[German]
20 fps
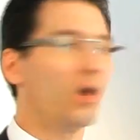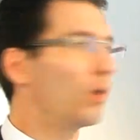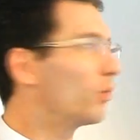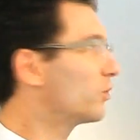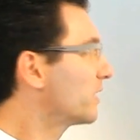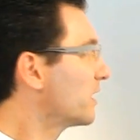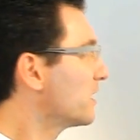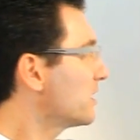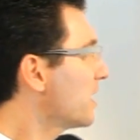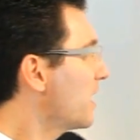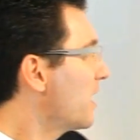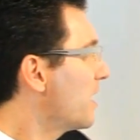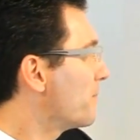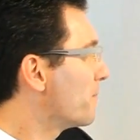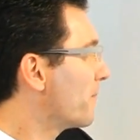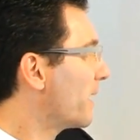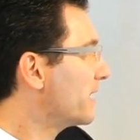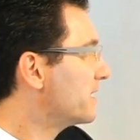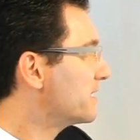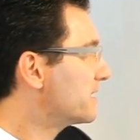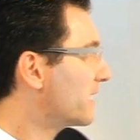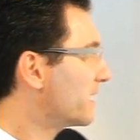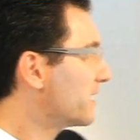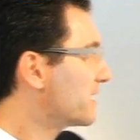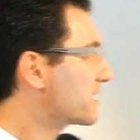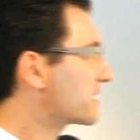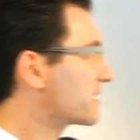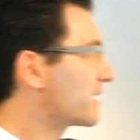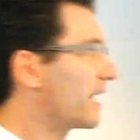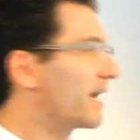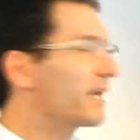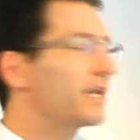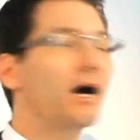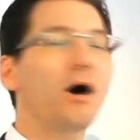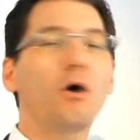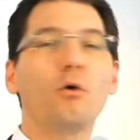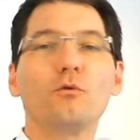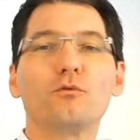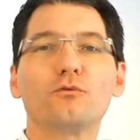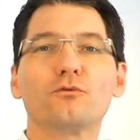Und dann malen Sie eine Skala
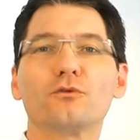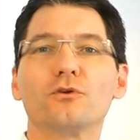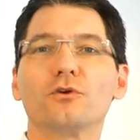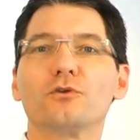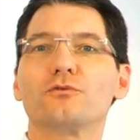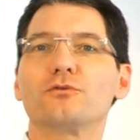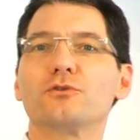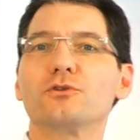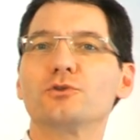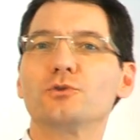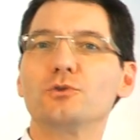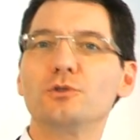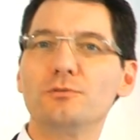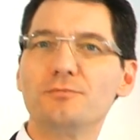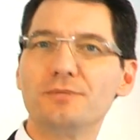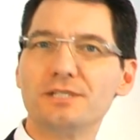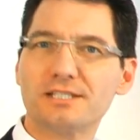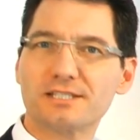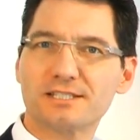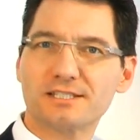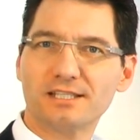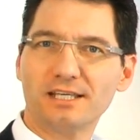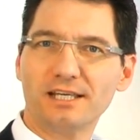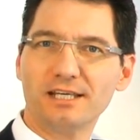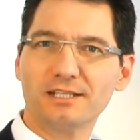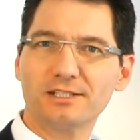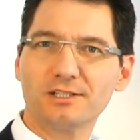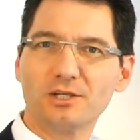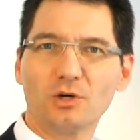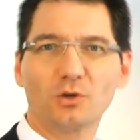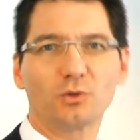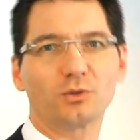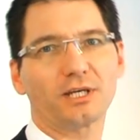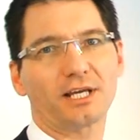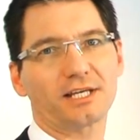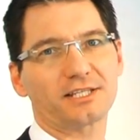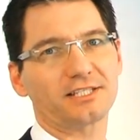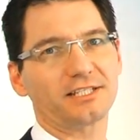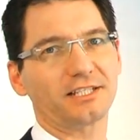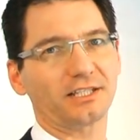auf von 0 bis 10 und
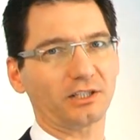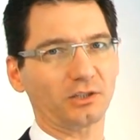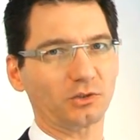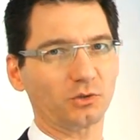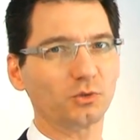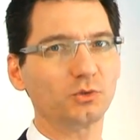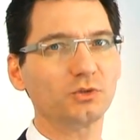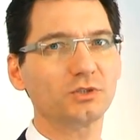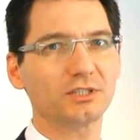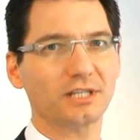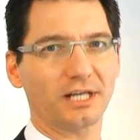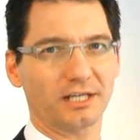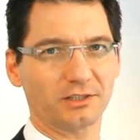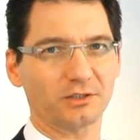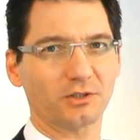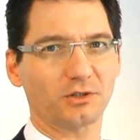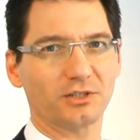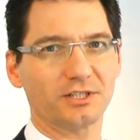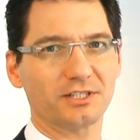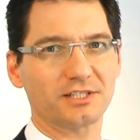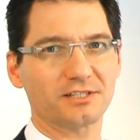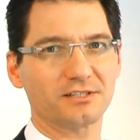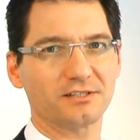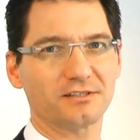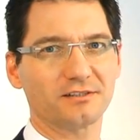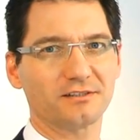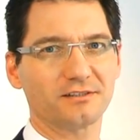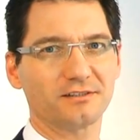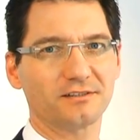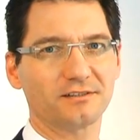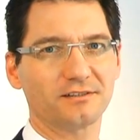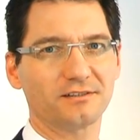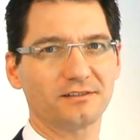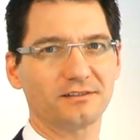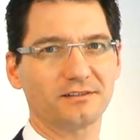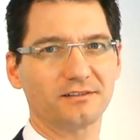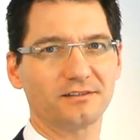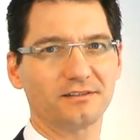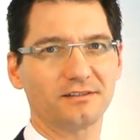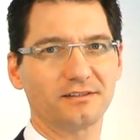lassen Ihren Kunden ankreuzen.
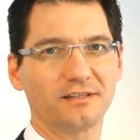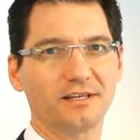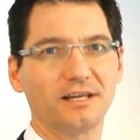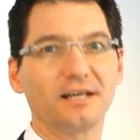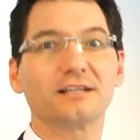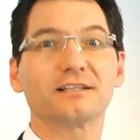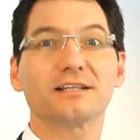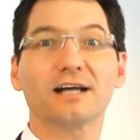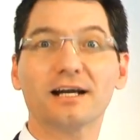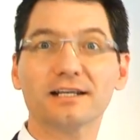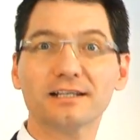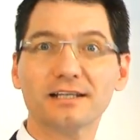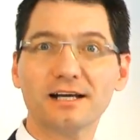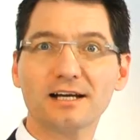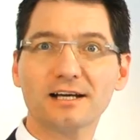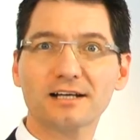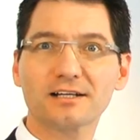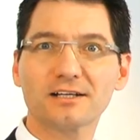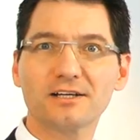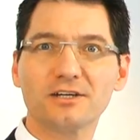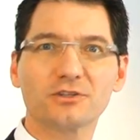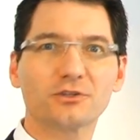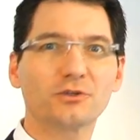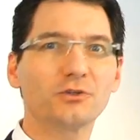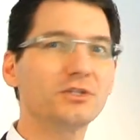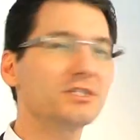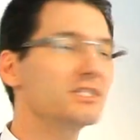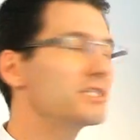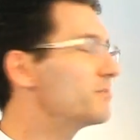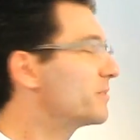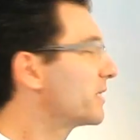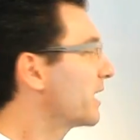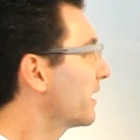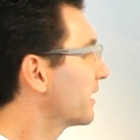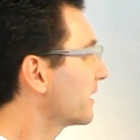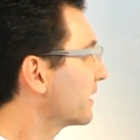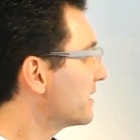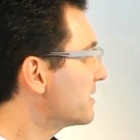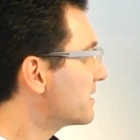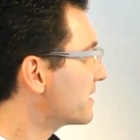Danach können Sie mit
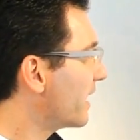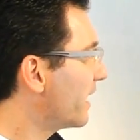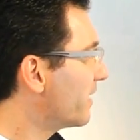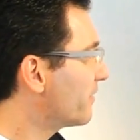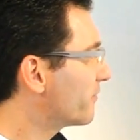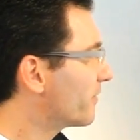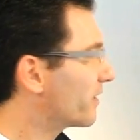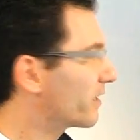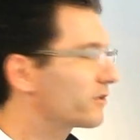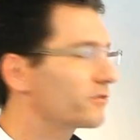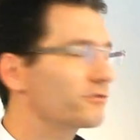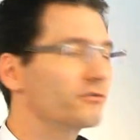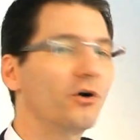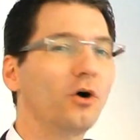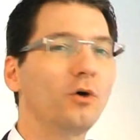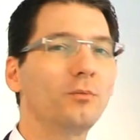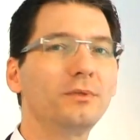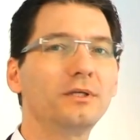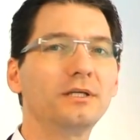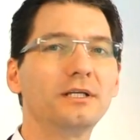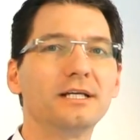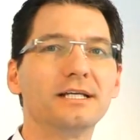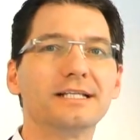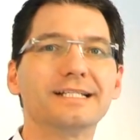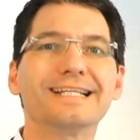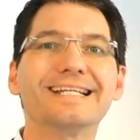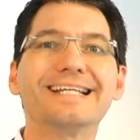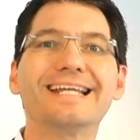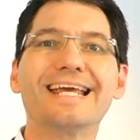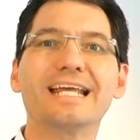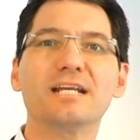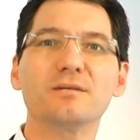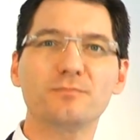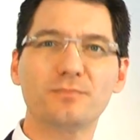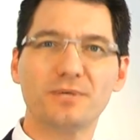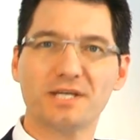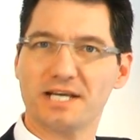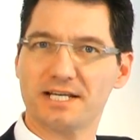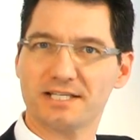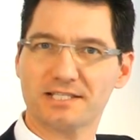einer ganz einfachen Formel den
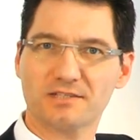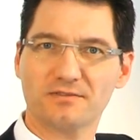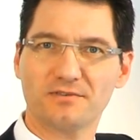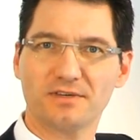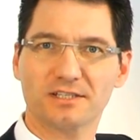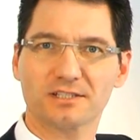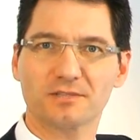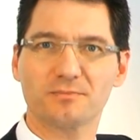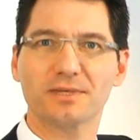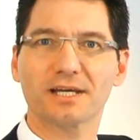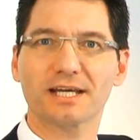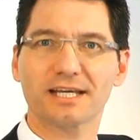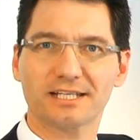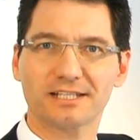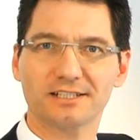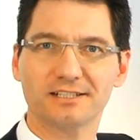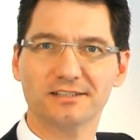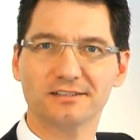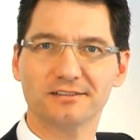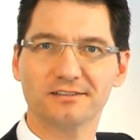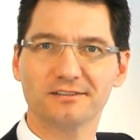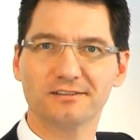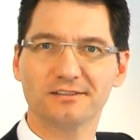NPS-Wert berechnen.